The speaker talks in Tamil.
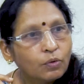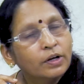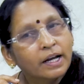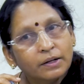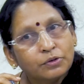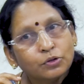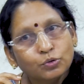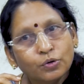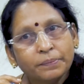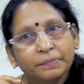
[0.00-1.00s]
ஓரளவுக்கு
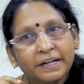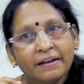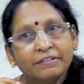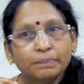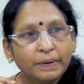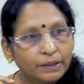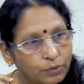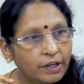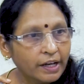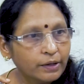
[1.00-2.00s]
தூரம் ட்ராவல்
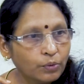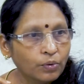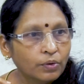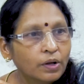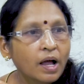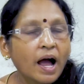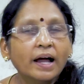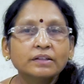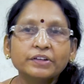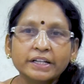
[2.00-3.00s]
பண்ணும் கேட்கும்
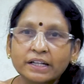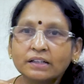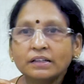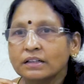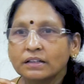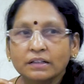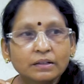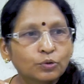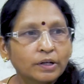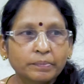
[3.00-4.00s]
அதை விட
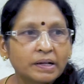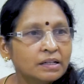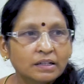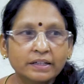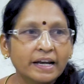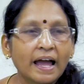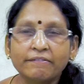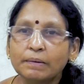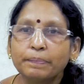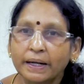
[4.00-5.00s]
தூரமாக
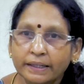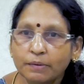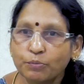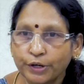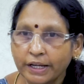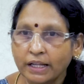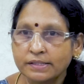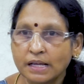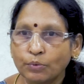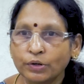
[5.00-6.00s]
ட்ராவல் பண்ண முடியாது
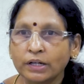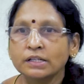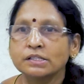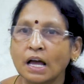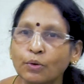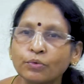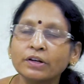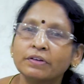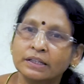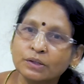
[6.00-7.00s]
சவுண்டுக்கு
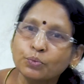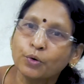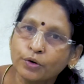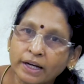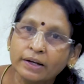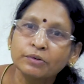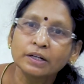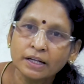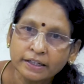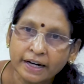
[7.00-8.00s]
சவுண்டு வந்து
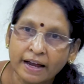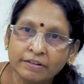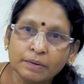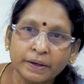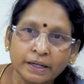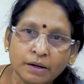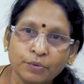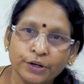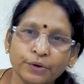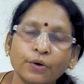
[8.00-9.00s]
ஓரளவுக்கு தான் ட்ராவல் பண்ண
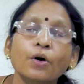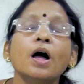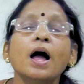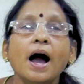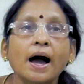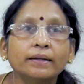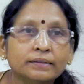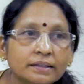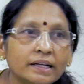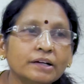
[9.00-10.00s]
முடியும்
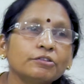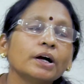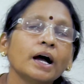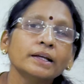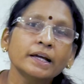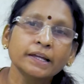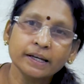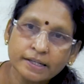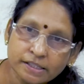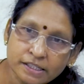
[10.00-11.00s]
அந்த அளவுக்கான
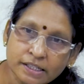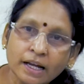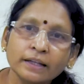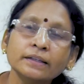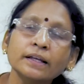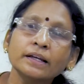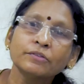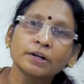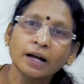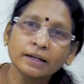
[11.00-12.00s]
எனர்ஜி அந்த
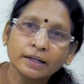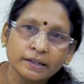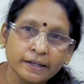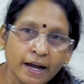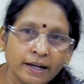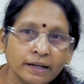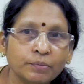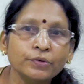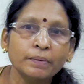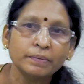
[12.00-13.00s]
அளவுக்கான
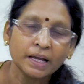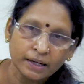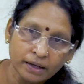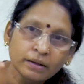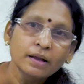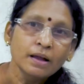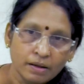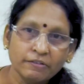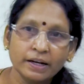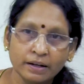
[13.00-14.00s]
ஞானமும் நம்மளால்
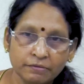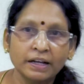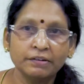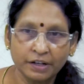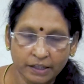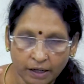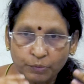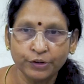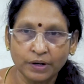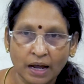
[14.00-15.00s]
வர வரவேற்க
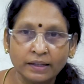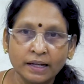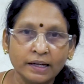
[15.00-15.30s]
முடியும் அந்த